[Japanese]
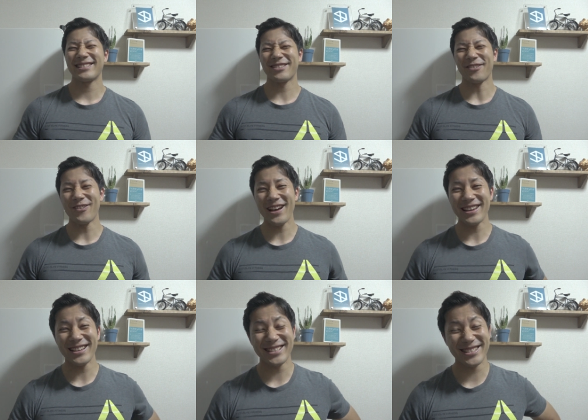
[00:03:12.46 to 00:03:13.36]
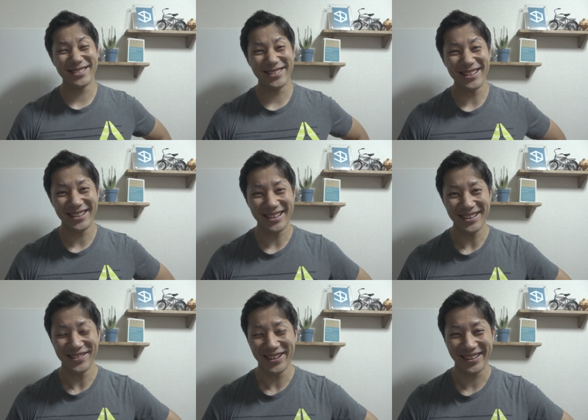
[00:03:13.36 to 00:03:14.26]
とは言いつつな
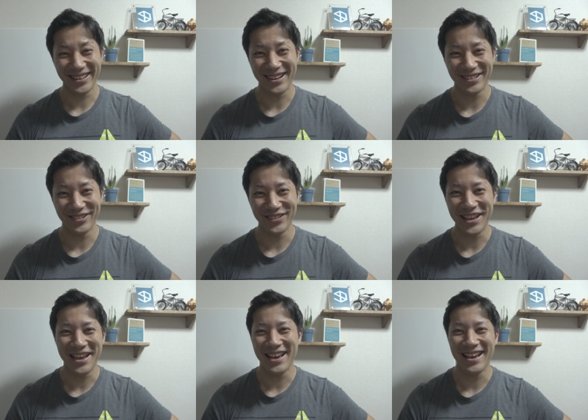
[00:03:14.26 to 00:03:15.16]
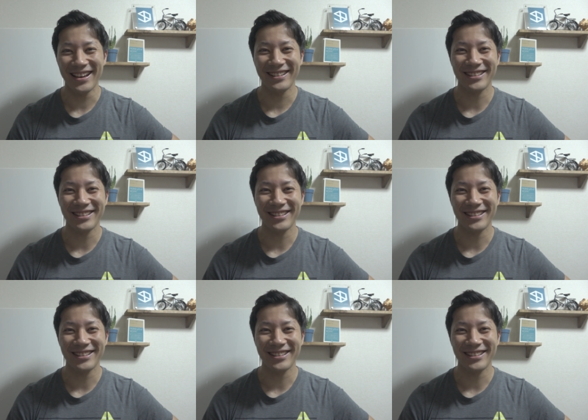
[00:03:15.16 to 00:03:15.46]
かなかのね